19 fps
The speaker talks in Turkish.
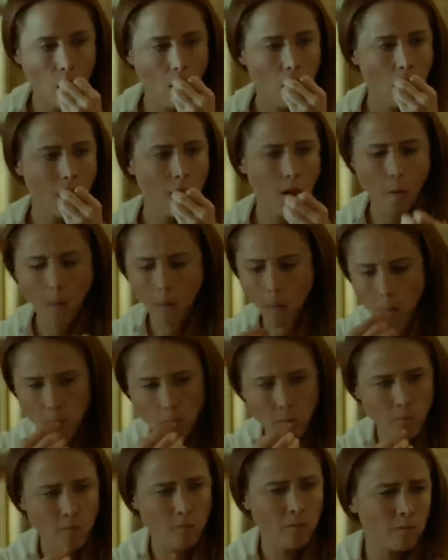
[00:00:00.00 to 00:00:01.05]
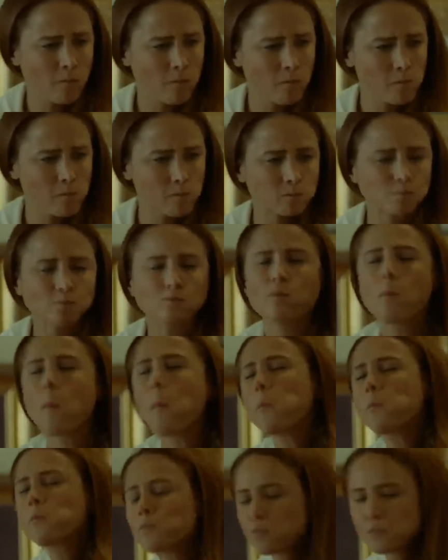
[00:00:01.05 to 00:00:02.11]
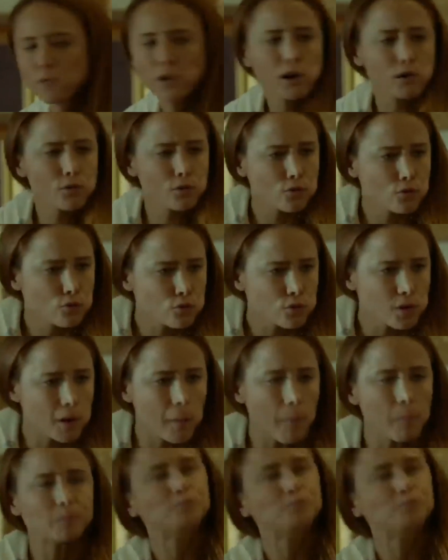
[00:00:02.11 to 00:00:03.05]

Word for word: doğru düzgün. Hmm. Hmm. Nerede o günden?